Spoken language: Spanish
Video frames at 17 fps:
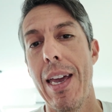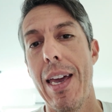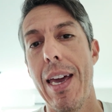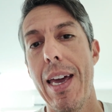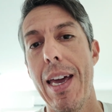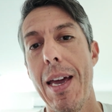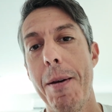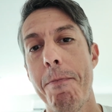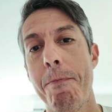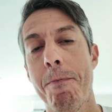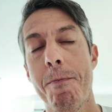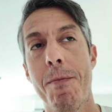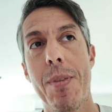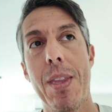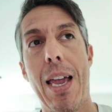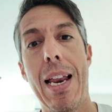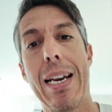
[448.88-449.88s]

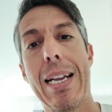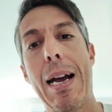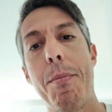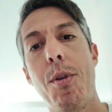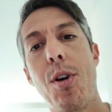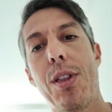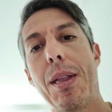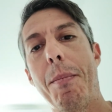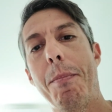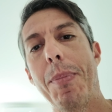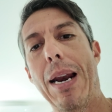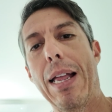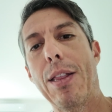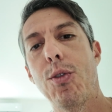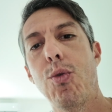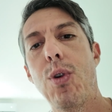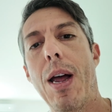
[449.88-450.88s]
Em, el cambio de
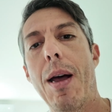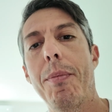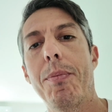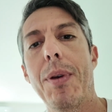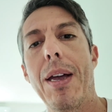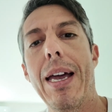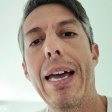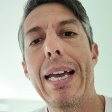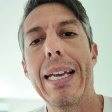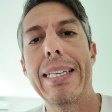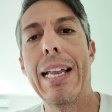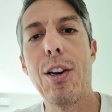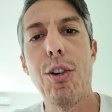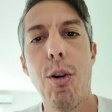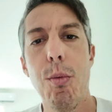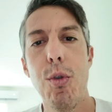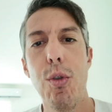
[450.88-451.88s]
temperatura es
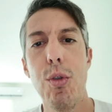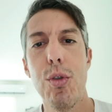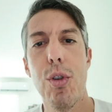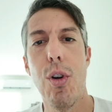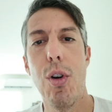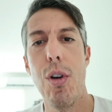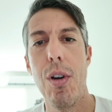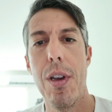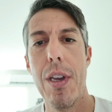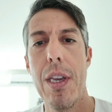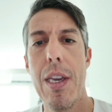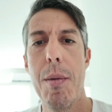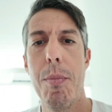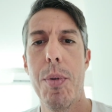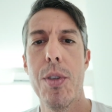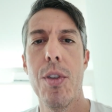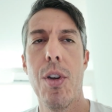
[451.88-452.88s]
algo brusco
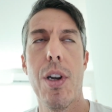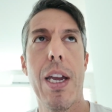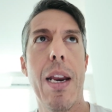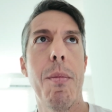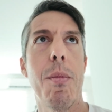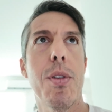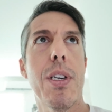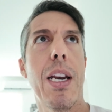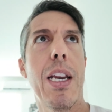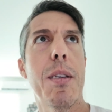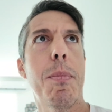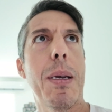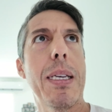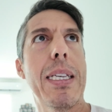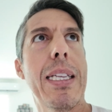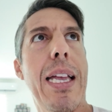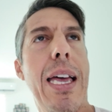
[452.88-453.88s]
y pues no queremos que les
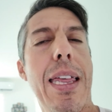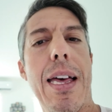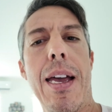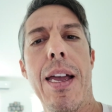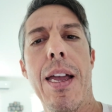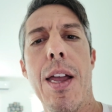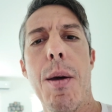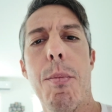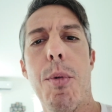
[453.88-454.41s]
pase nada.